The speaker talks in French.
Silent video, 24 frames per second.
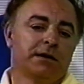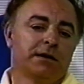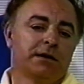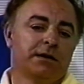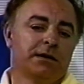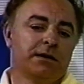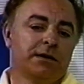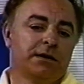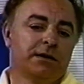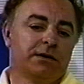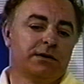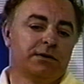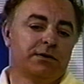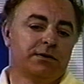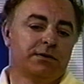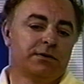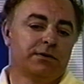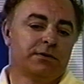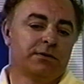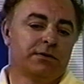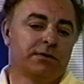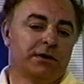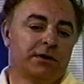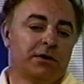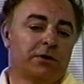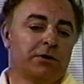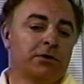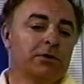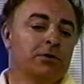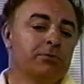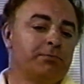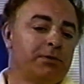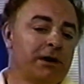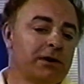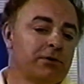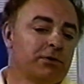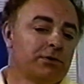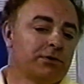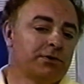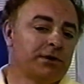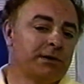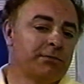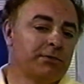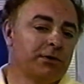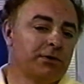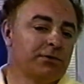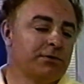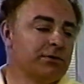Et euh, alors, parlons
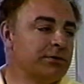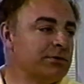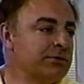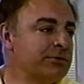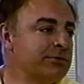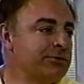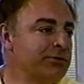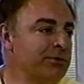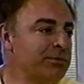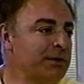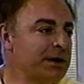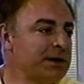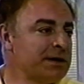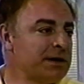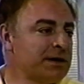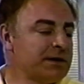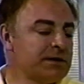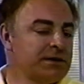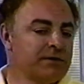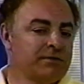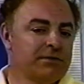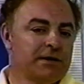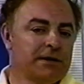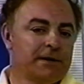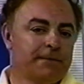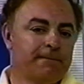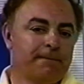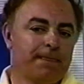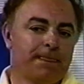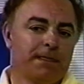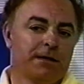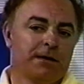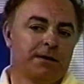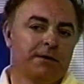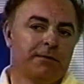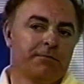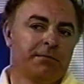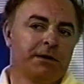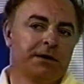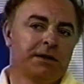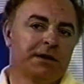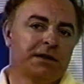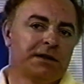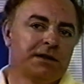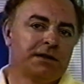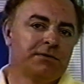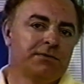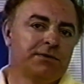d'abord de, Bernard Thévenet.
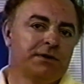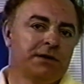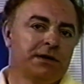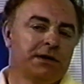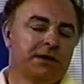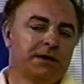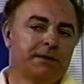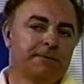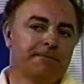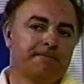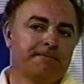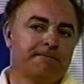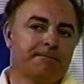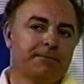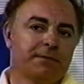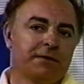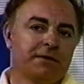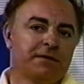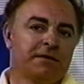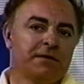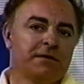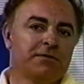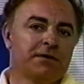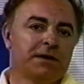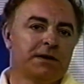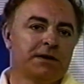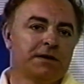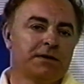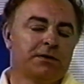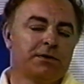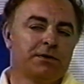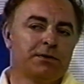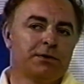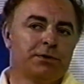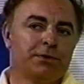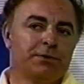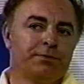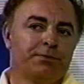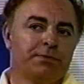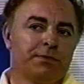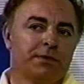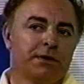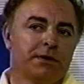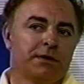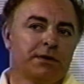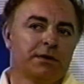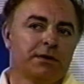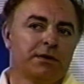Bernard Thévenet, c'est vrai que
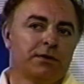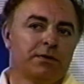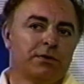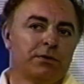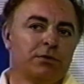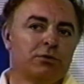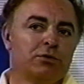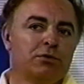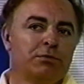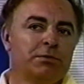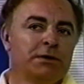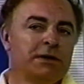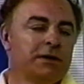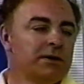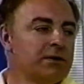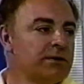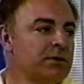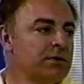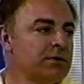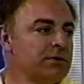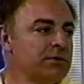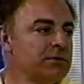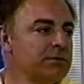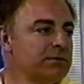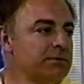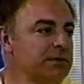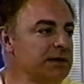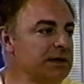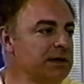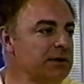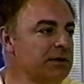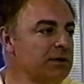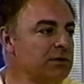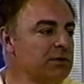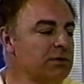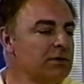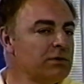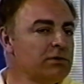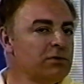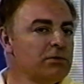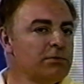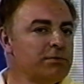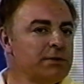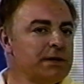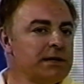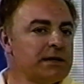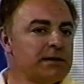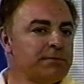on l'oublie, on, oui, on, hein.
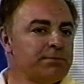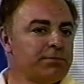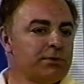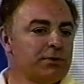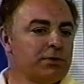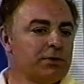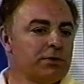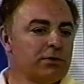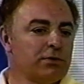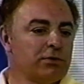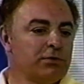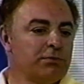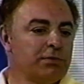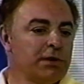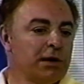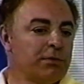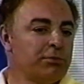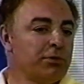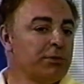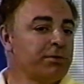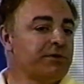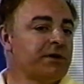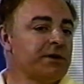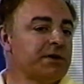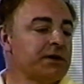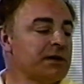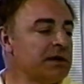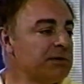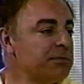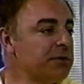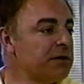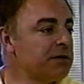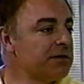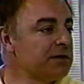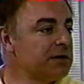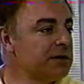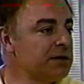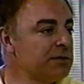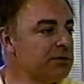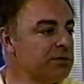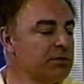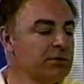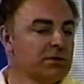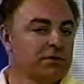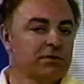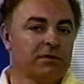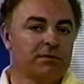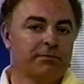l'oublie un peu, on l'oublie un peu, parce que ça tient d'abord à sa
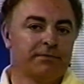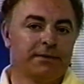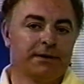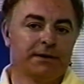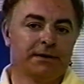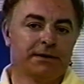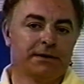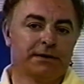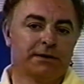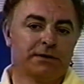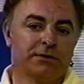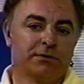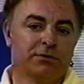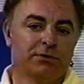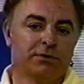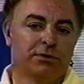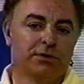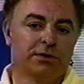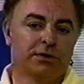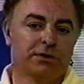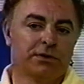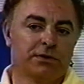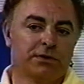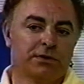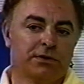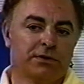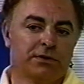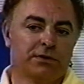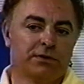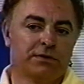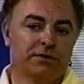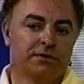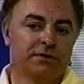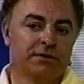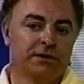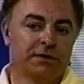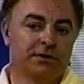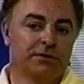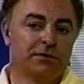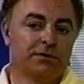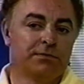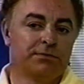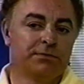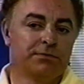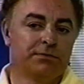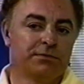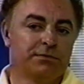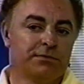nature. C'est pas un coureur, euh, c'est un
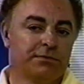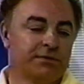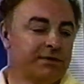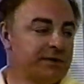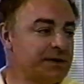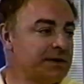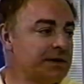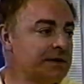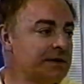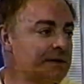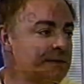homme, c'est un